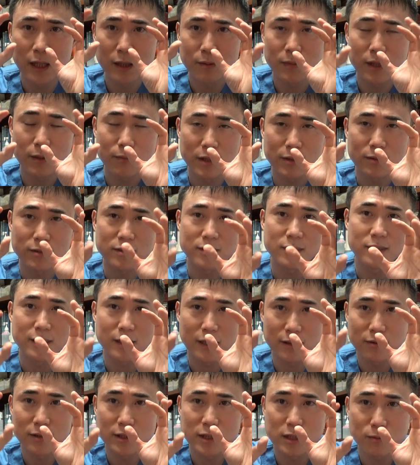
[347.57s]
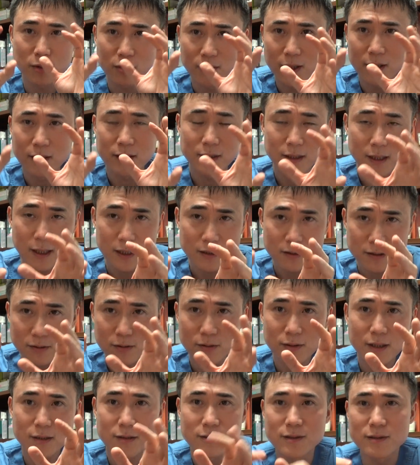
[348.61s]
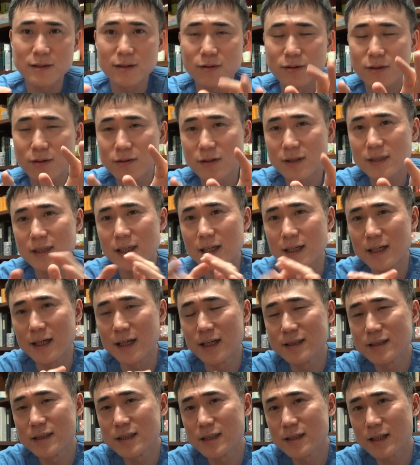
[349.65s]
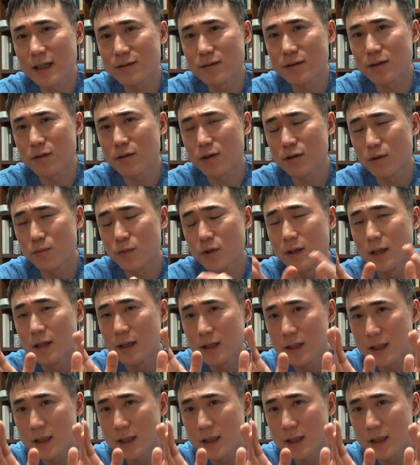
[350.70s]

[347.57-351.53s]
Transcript: まあ、目のついてる位置もなんとなく整った感じになるっていうことも